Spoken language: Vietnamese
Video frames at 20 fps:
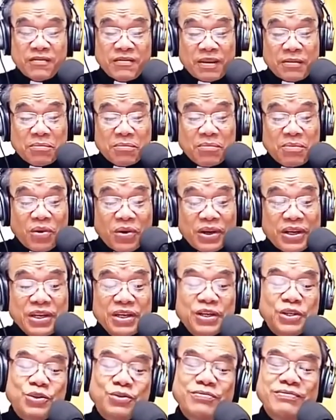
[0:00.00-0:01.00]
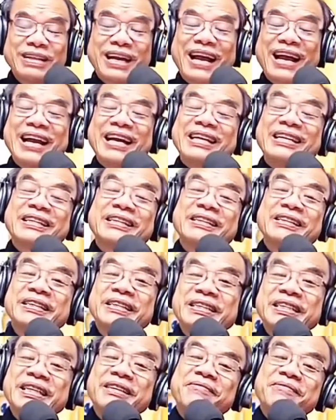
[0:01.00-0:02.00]
và mỗi người chúng ta thưa
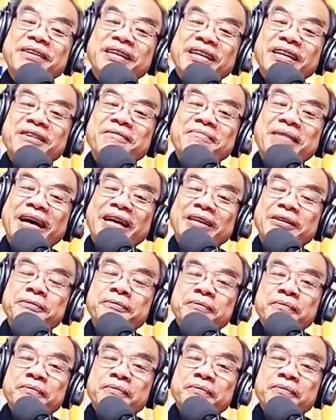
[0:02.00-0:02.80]
anh chị em và các bạn